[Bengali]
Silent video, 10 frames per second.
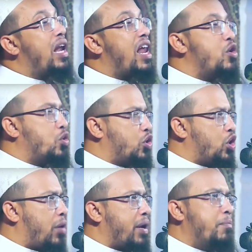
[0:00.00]
তাকুয়া লালন
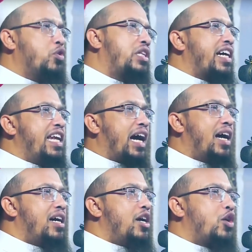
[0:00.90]
করতে হবে
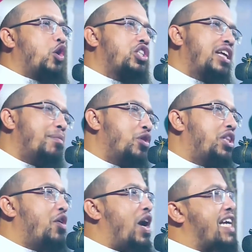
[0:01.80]
মুত্তাকিরা কষ্টের
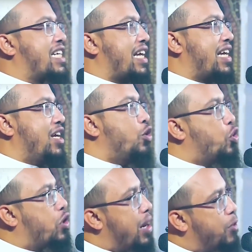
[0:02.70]
মধ্যেও হাসে
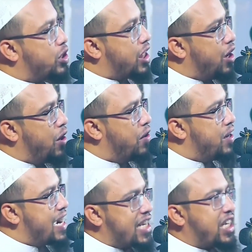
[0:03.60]
দুঃখের মধ্যেও
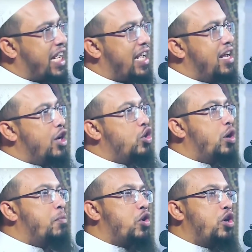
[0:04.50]
হাসে
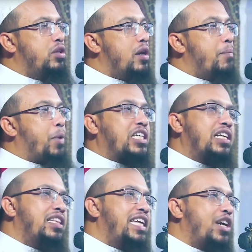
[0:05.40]
নমরোদ
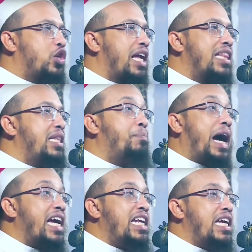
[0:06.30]
প্রাসাদ থেকেও শান্তি
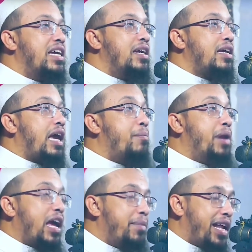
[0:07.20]
পায়নি
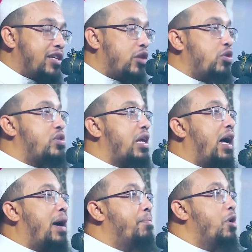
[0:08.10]
ইব্রাহিম
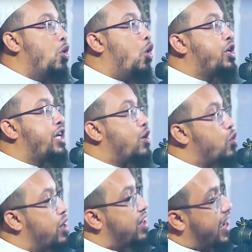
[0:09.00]
আলাইসালাম
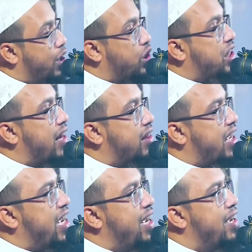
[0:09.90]
অগ্নিকুণ্ডে থেকেও
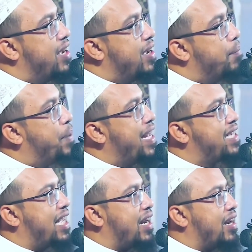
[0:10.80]
শান্তি
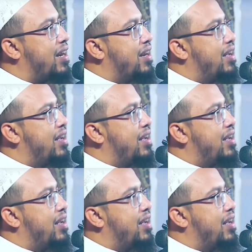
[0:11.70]
পেয়েছেন